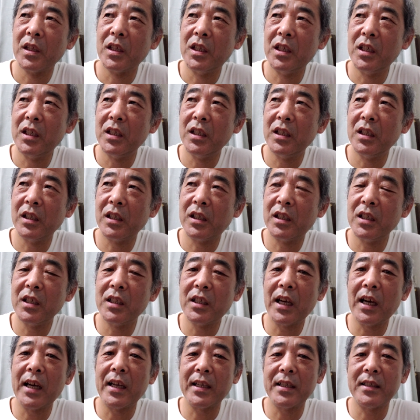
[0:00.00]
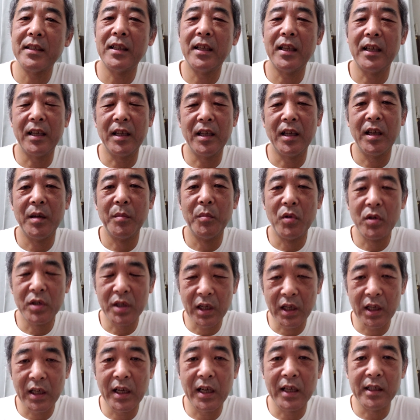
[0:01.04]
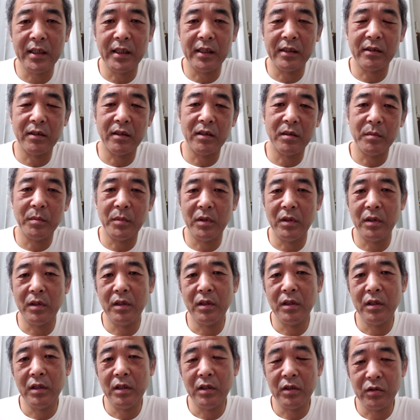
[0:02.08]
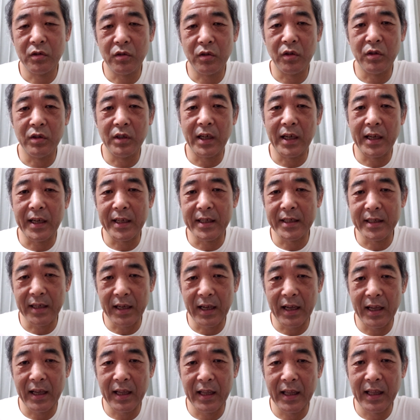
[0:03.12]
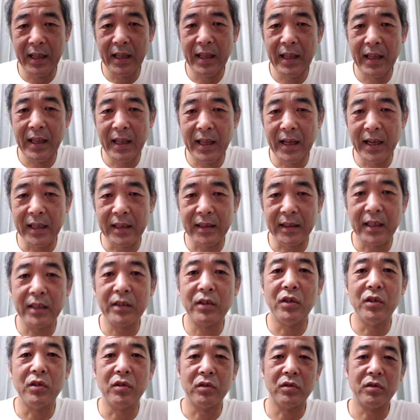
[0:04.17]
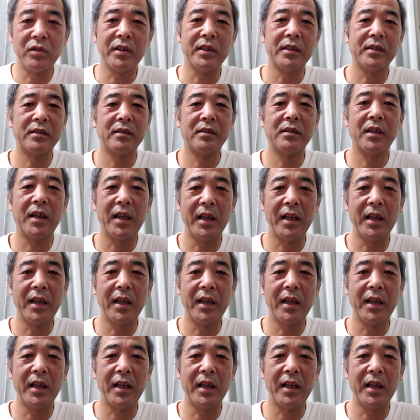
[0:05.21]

聞いた話で申し訳ないですけれども、そういう話があったということです。